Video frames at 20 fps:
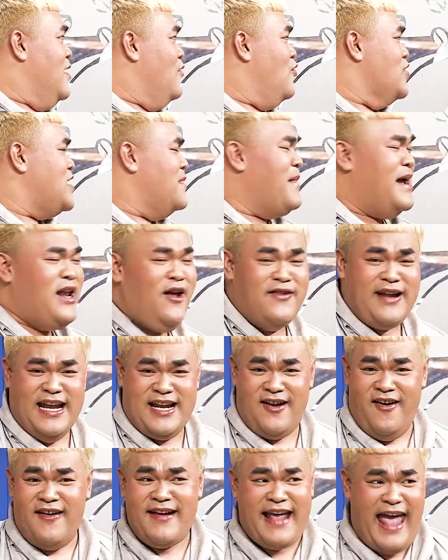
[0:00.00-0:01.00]
คุณจะมาน้องหนึ่
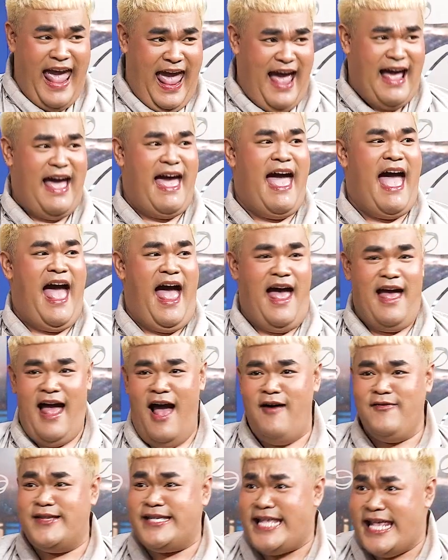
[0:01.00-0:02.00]
งน้องแกะค่ะ
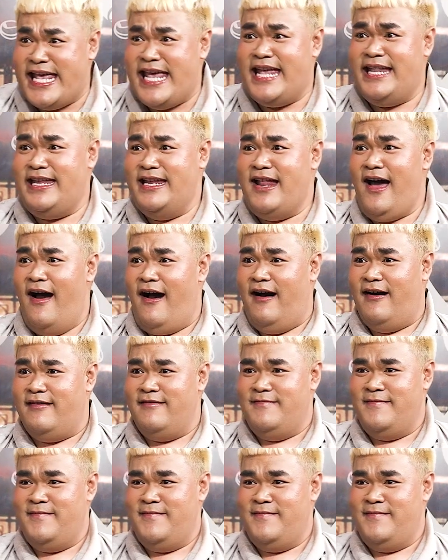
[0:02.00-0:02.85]
เอาซีนี่ดอก